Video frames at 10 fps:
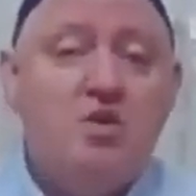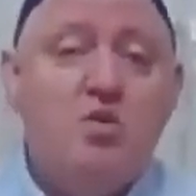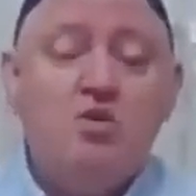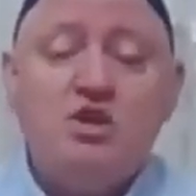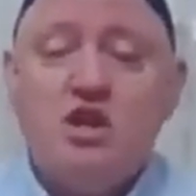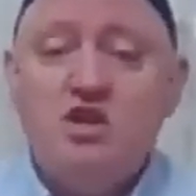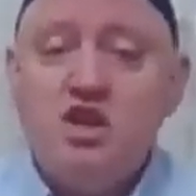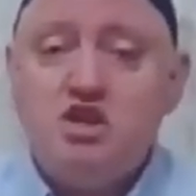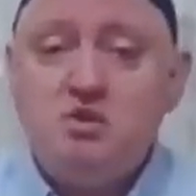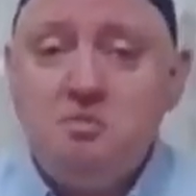Üstad
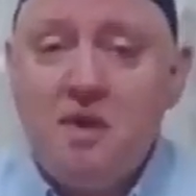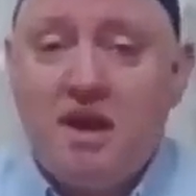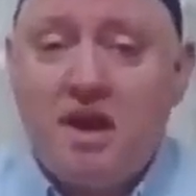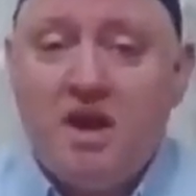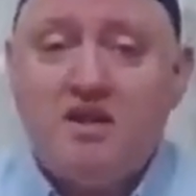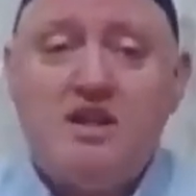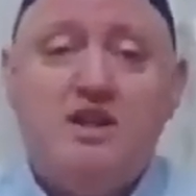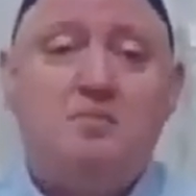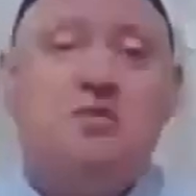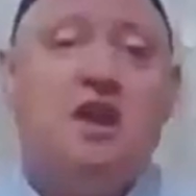hiç merak
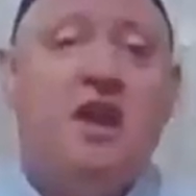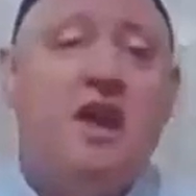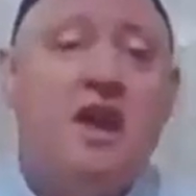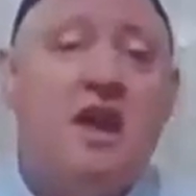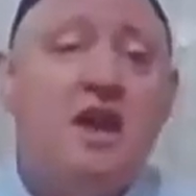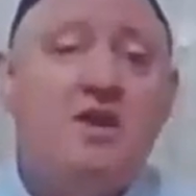edip de